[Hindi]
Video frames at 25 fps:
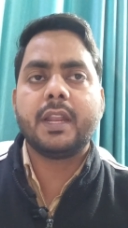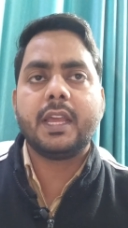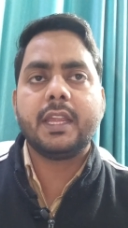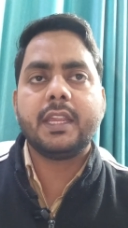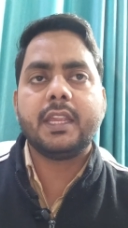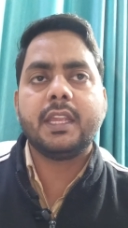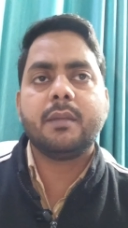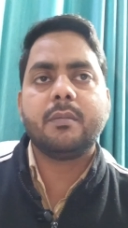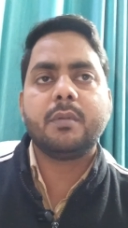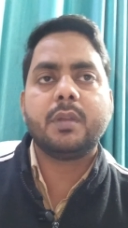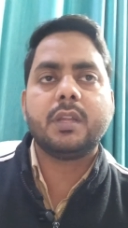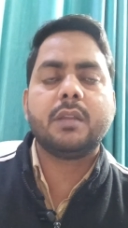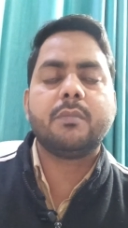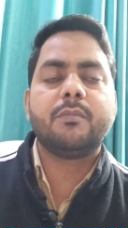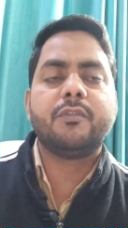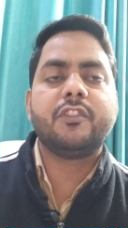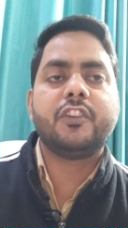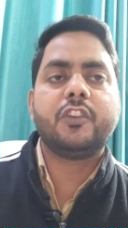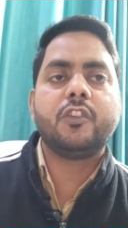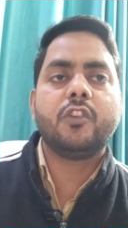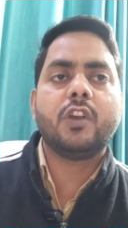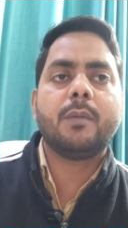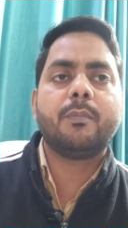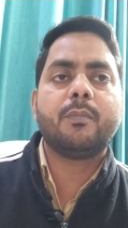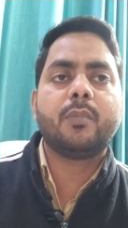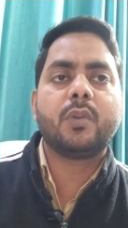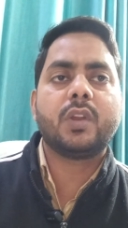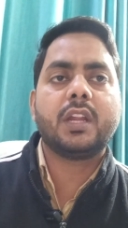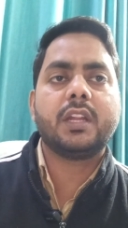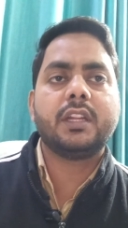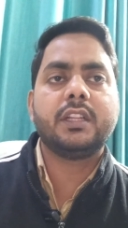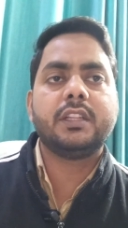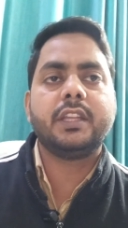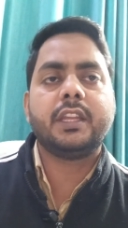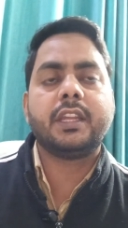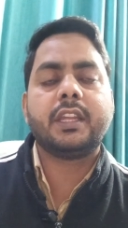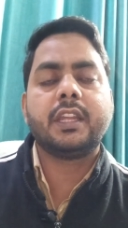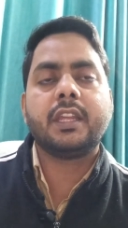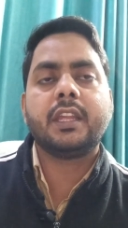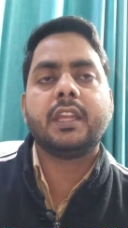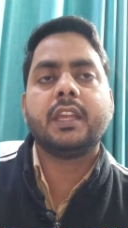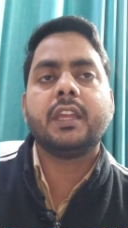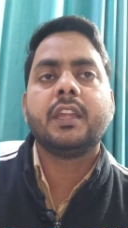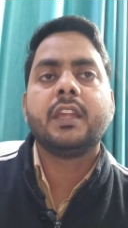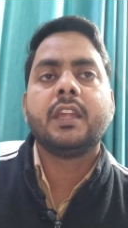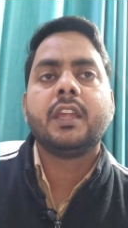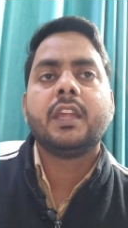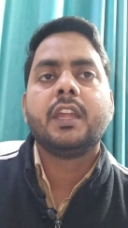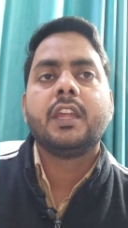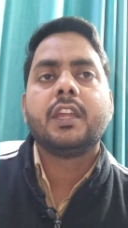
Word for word: बनाई है मेरी वीडियो आप पुरानी देखेंगे